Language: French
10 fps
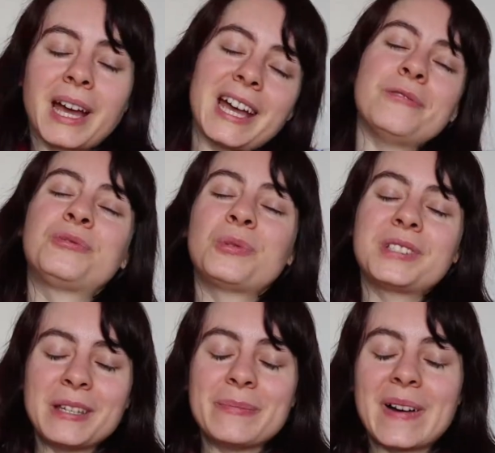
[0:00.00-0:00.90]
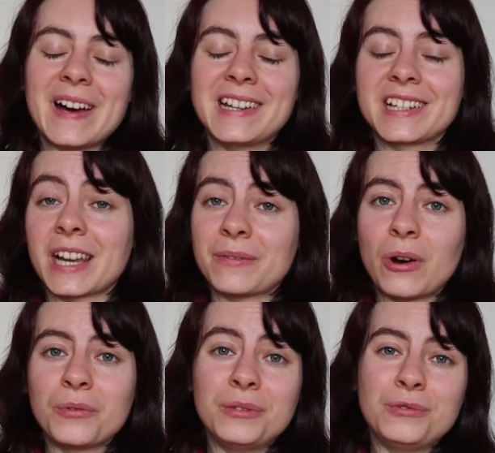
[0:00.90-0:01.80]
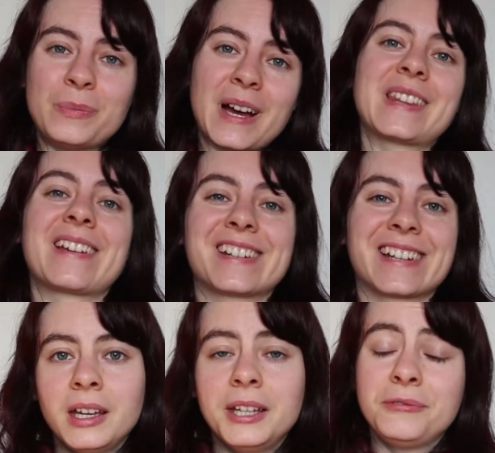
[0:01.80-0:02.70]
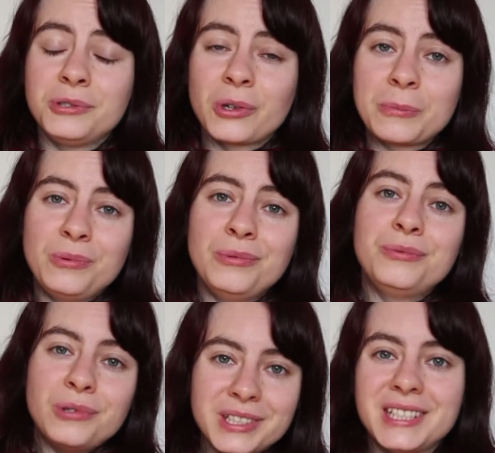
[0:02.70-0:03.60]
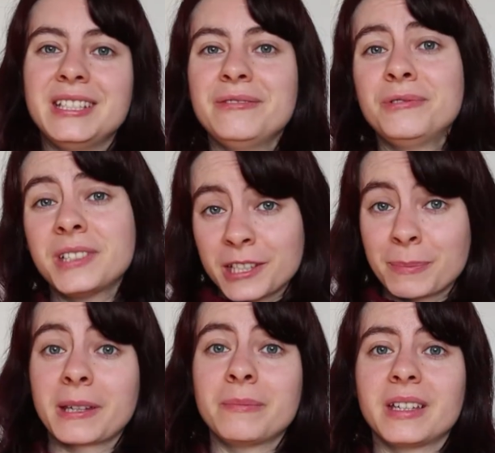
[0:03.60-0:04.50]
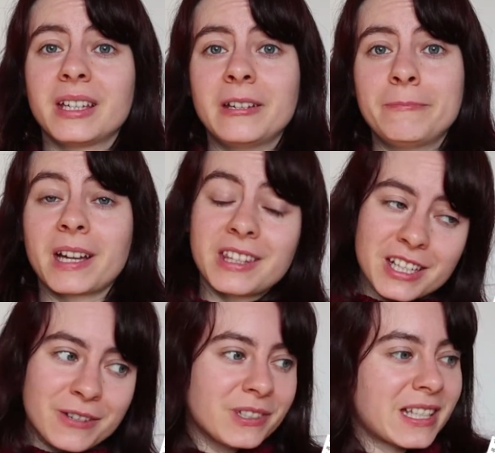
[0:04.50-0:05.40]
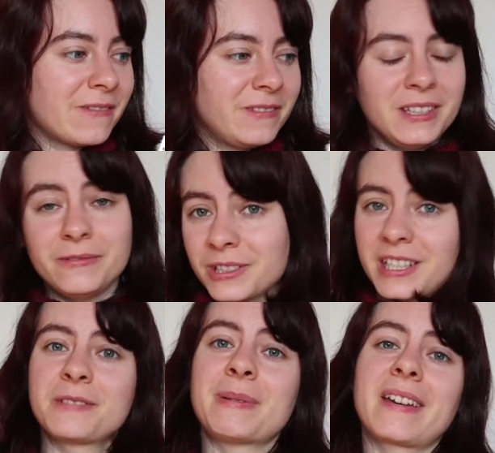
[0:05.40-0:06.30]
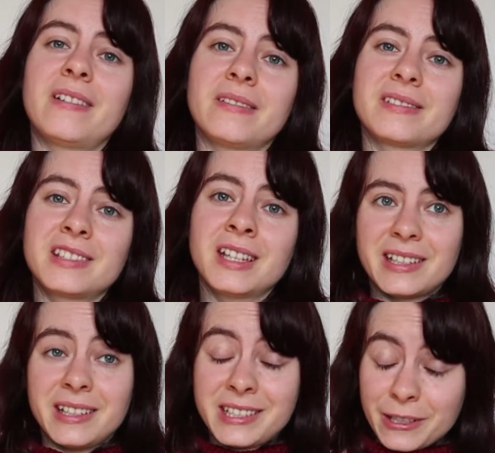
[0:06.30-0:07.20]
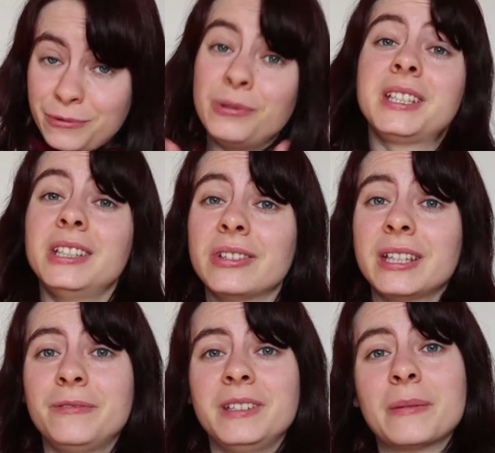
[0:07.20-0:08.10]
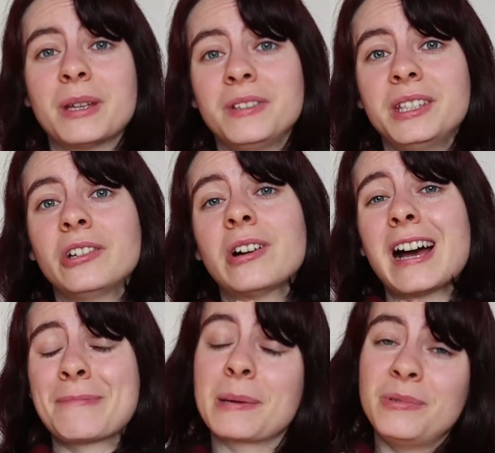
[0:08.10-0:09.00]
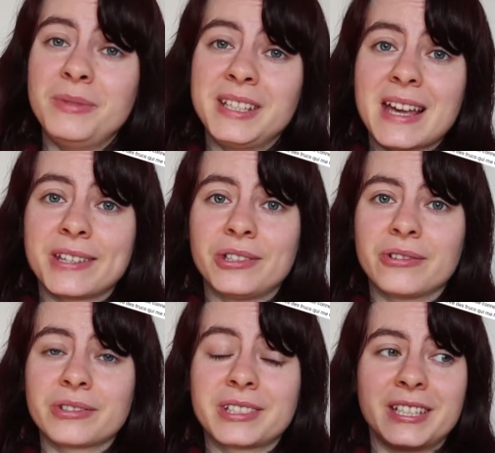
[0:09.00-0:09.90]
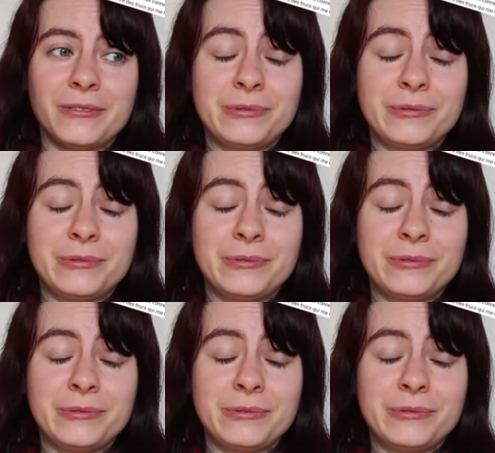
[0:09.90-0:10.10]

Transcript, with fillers: Bref, tout ce qui me parle et que j'avais envie de vous partager. Et vous aurez pu vous aussi vous exprimer, partager vos avis, vos expériences. C'est vous qui donnez vie à mes vidéos après publication, c'est